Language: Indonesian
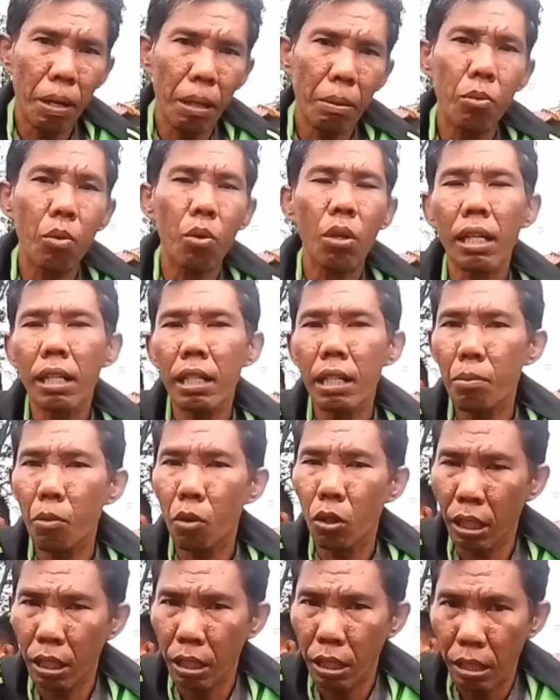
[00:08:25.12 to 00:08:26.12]
empat bulan
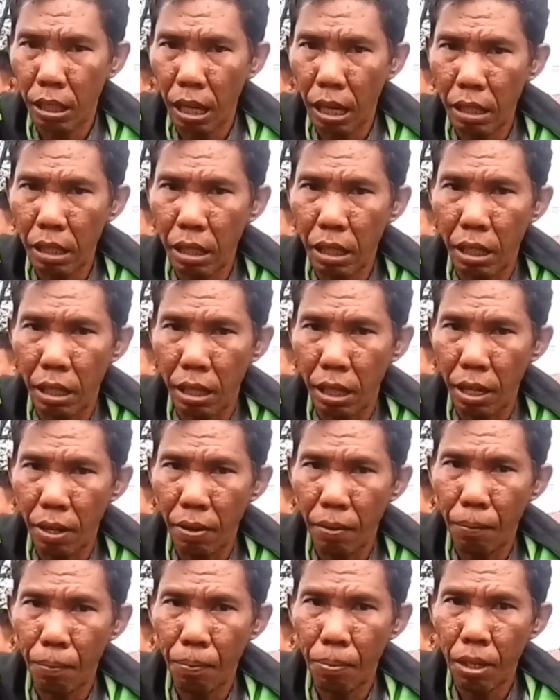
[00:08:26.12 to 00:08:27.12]
dimonetisasi ya.
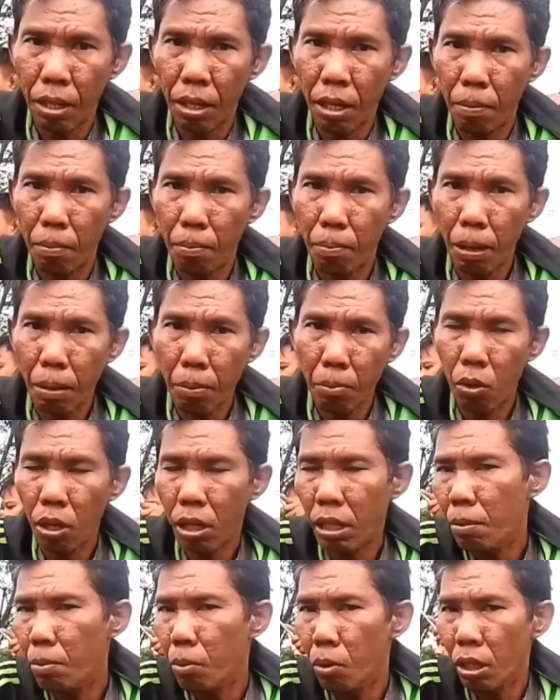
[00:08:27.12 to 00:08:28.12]
empat
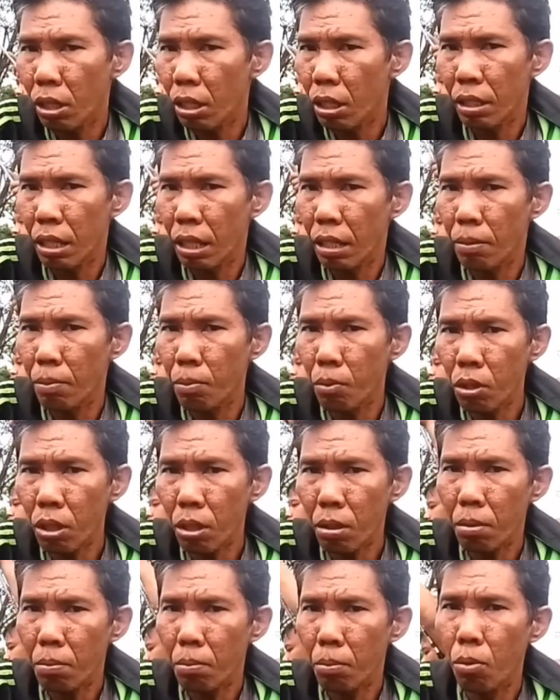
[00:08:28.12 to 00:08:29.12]
bulan dimonetisasi pun
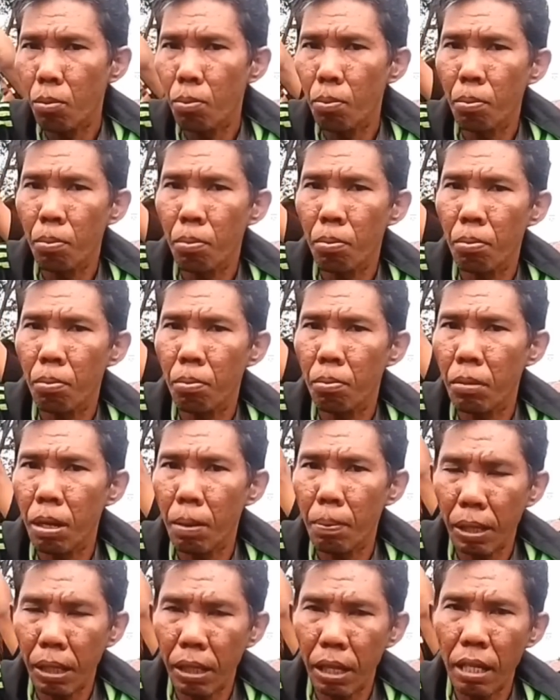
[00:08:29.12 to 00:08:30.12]
belum
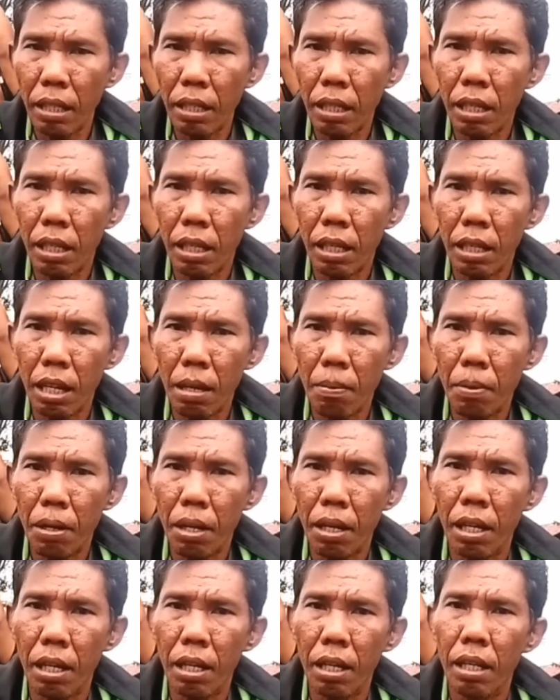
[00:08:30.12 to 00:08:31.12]
dapat gaji
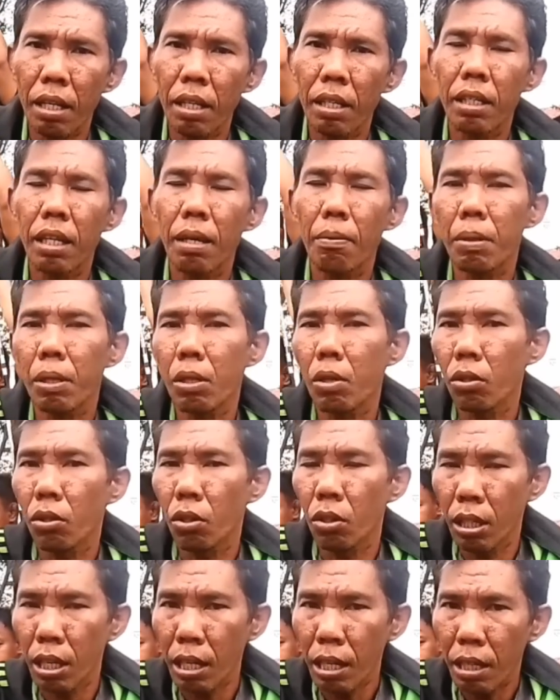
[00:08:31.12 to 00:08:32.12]
kenapa ya
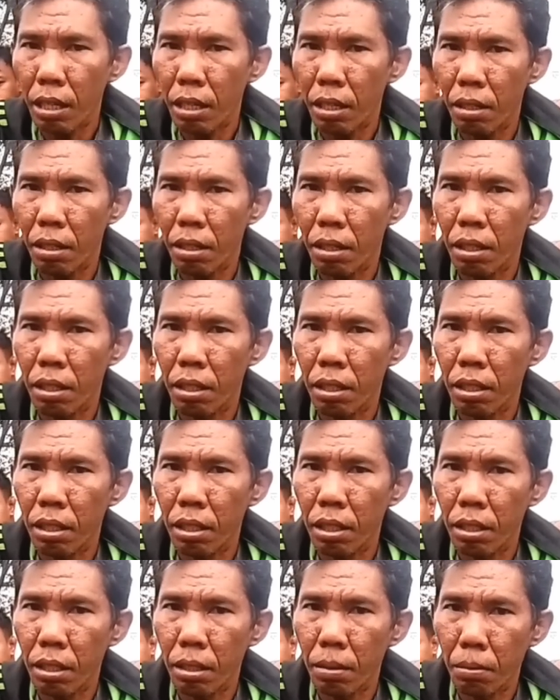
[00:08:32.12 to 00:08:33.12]
penontonnya
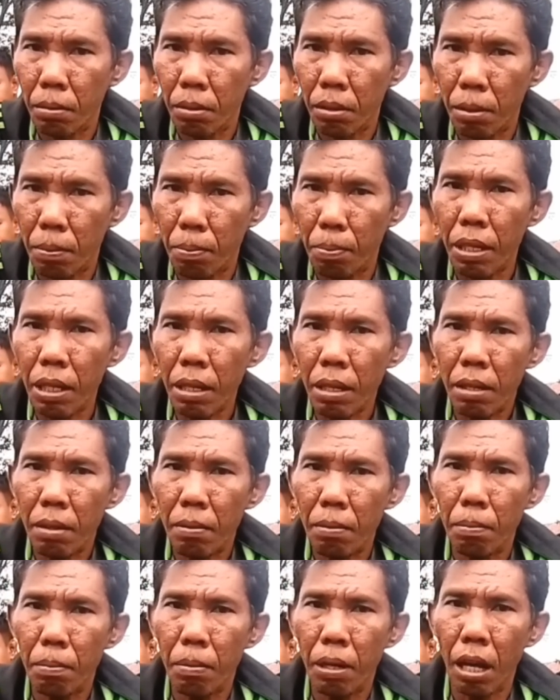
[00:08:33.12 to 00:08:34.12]
sepi
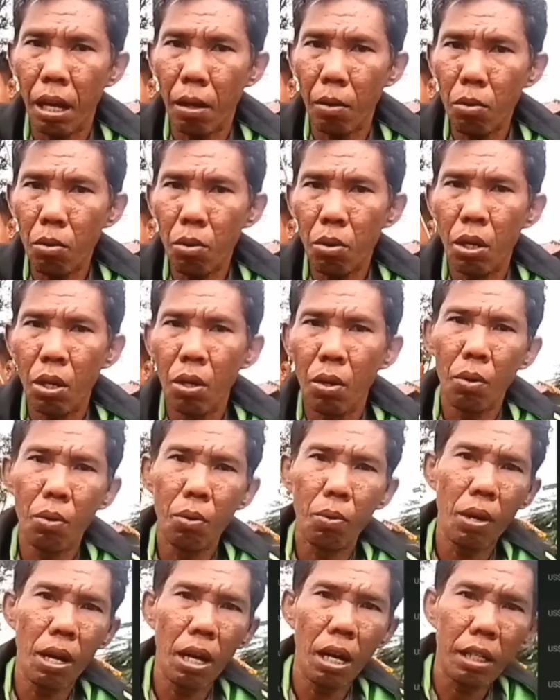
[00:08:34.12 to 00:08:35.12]
pengaruh
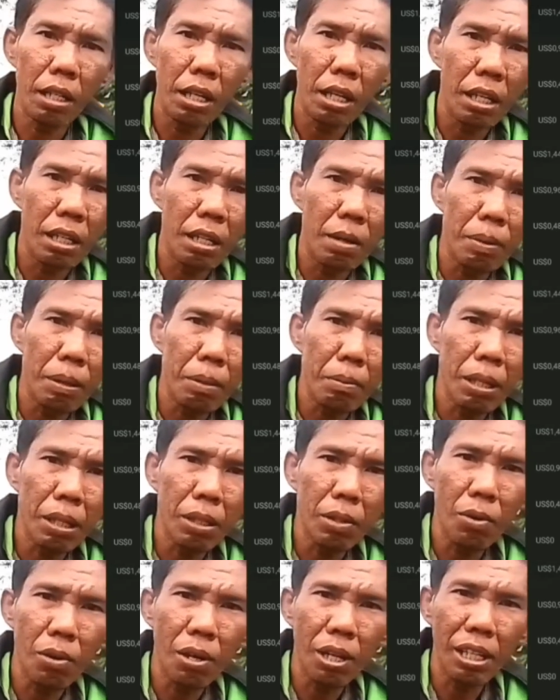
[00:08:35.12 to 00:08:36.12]
wah ada yang dapat
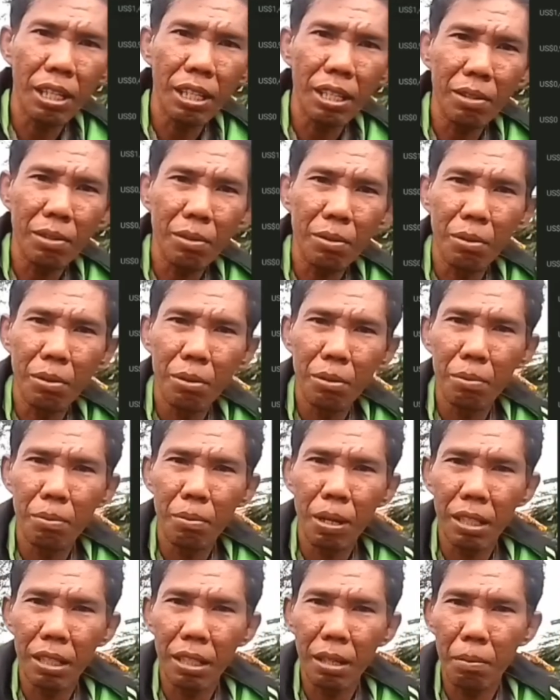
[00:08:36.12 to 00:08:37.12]
betok kayaknya tuh
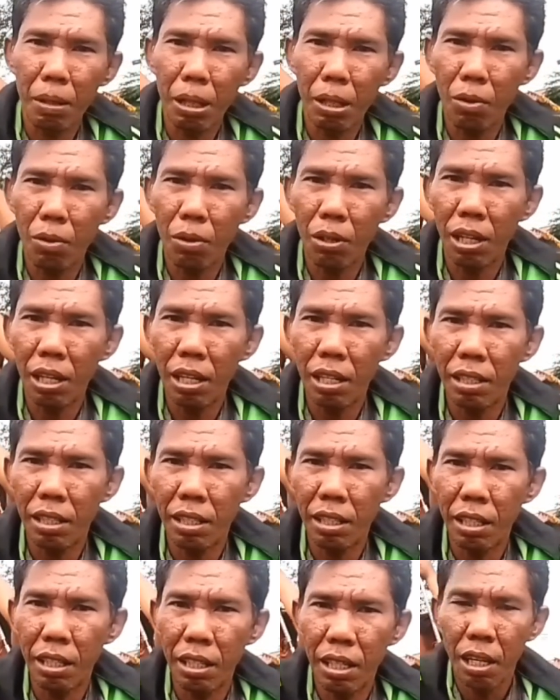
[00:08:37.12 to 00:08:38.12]
mancing betok ya
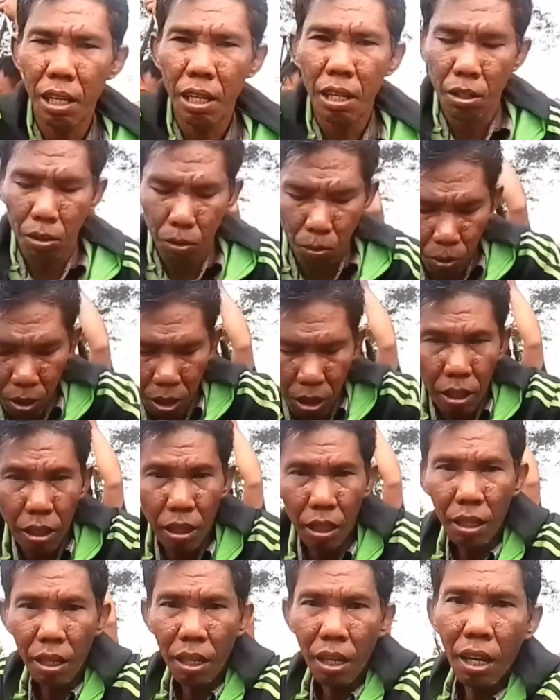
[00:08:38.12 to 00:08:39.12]
di sini lihat
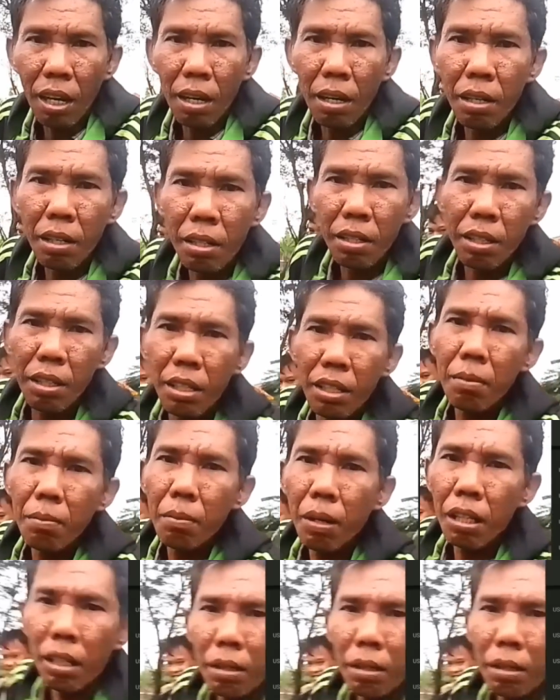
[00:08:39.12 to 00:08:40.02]
di sini